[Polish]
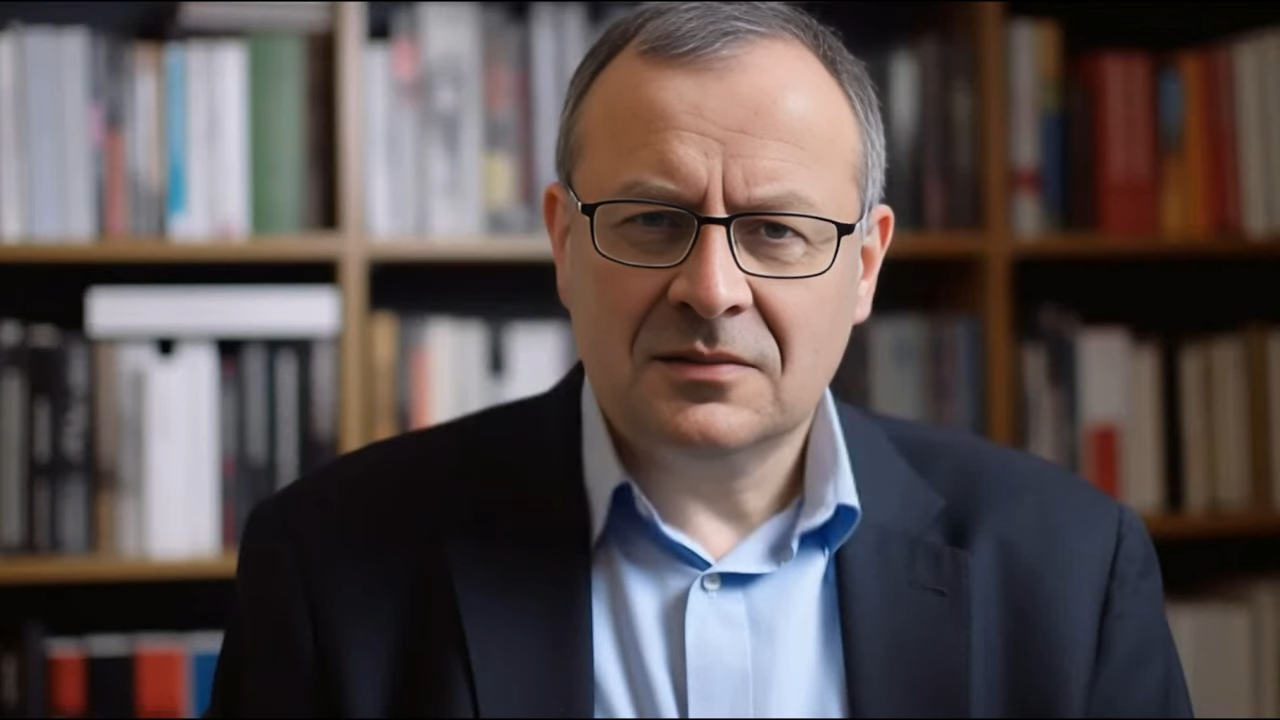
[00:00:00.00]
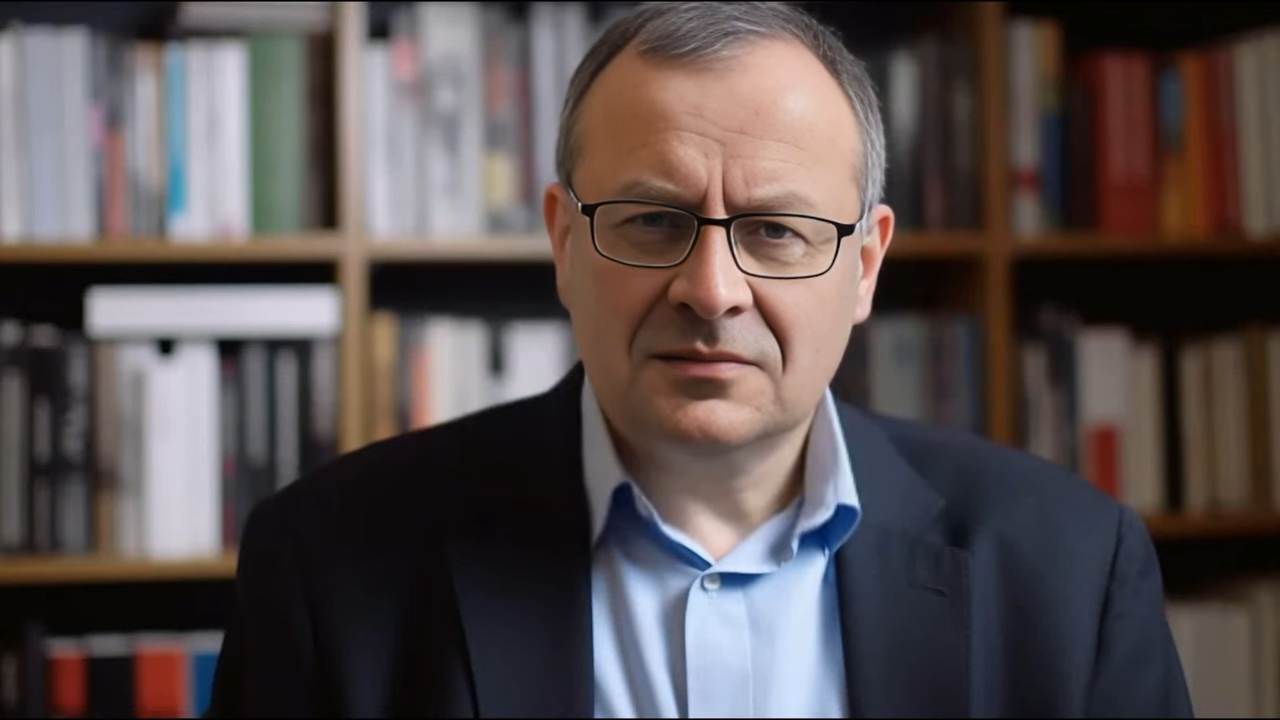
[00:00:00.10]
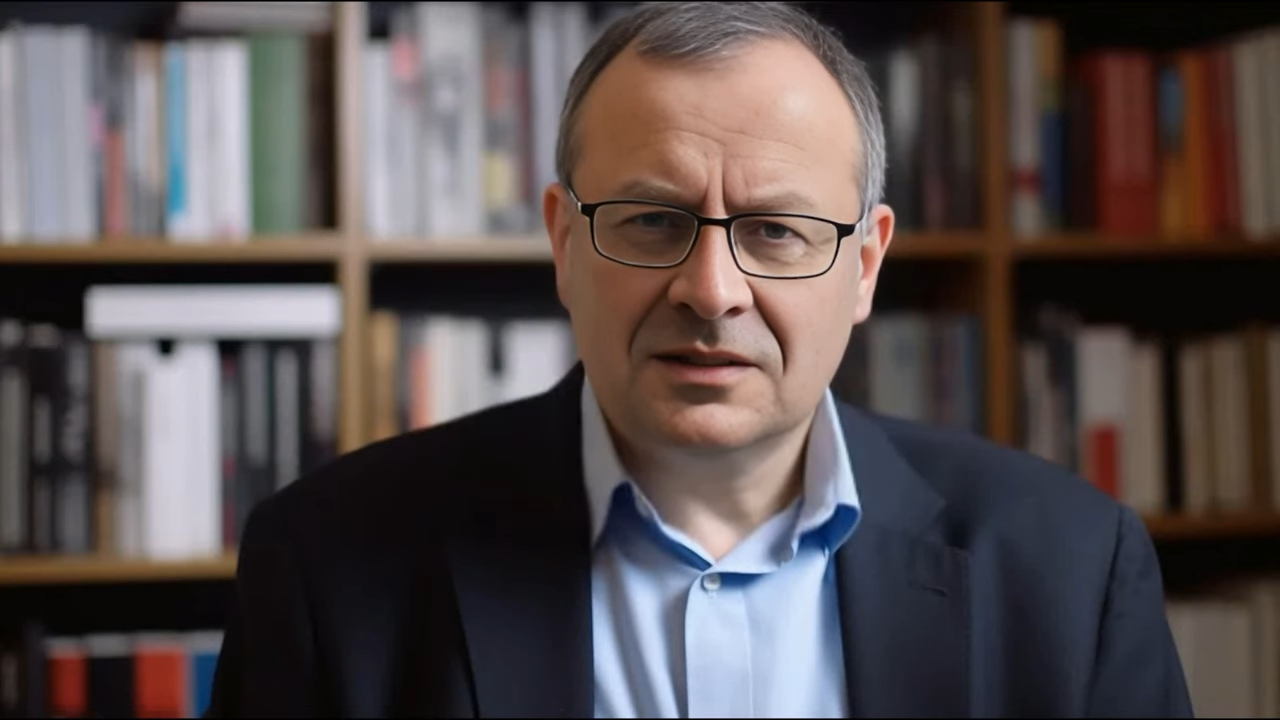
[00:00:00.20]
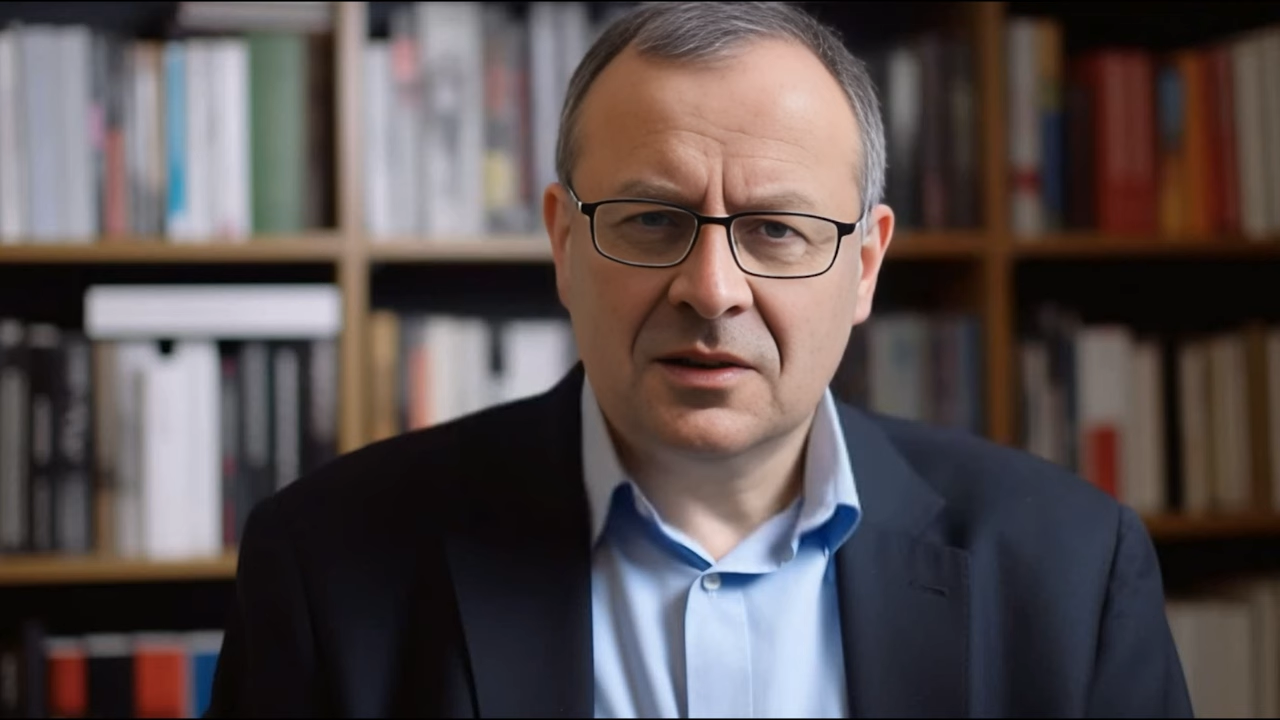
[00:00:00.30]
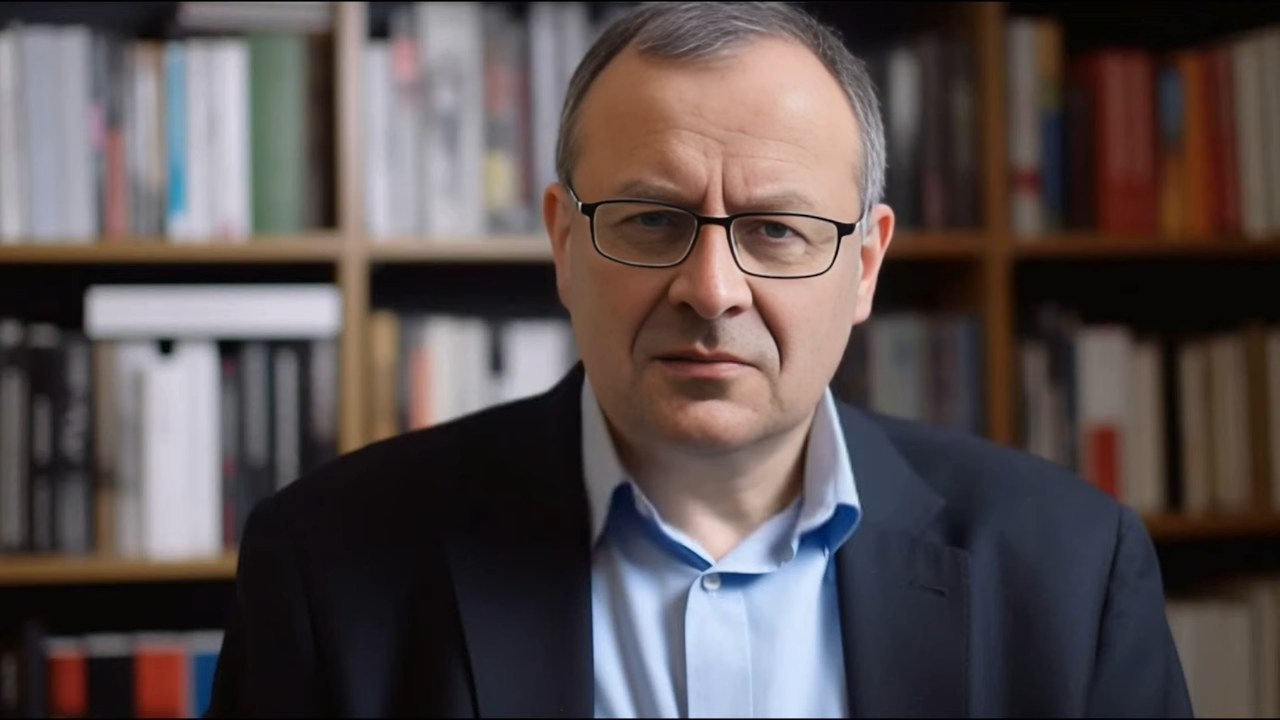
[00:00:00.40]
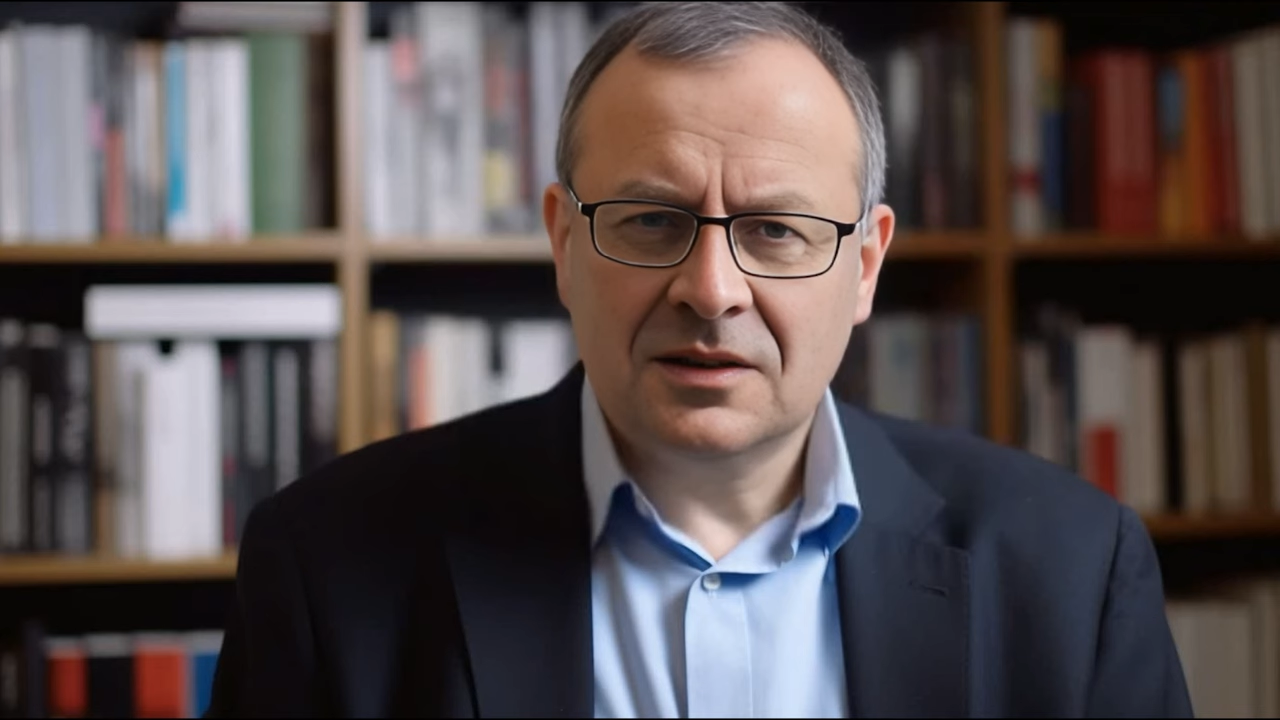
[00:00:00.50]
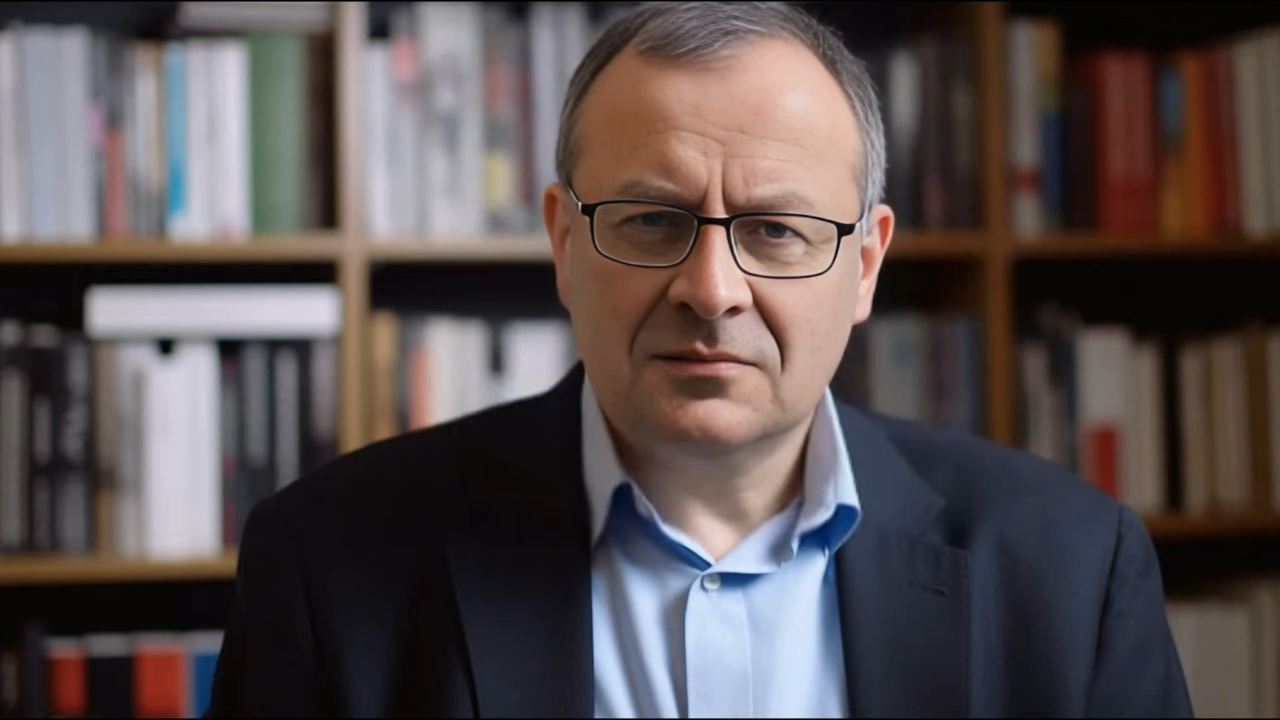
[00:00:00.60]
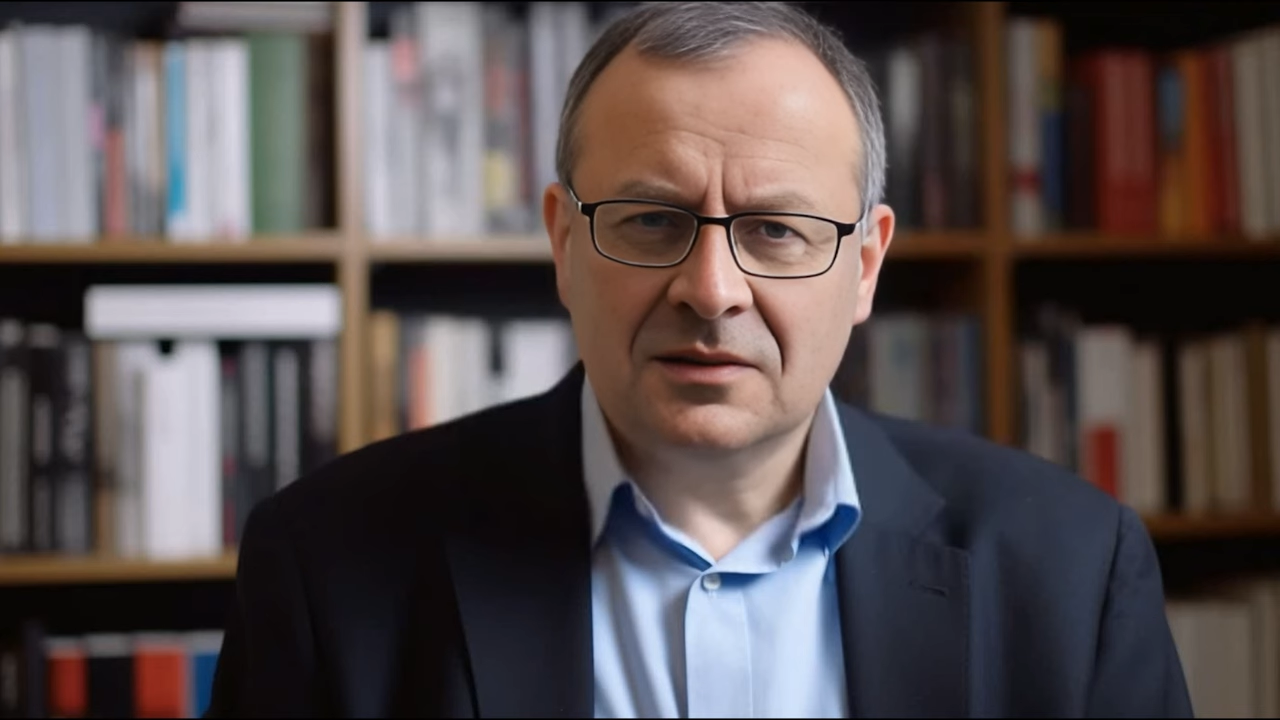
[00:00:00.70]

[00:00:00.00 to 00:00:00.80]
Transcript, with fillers: mamy zachowany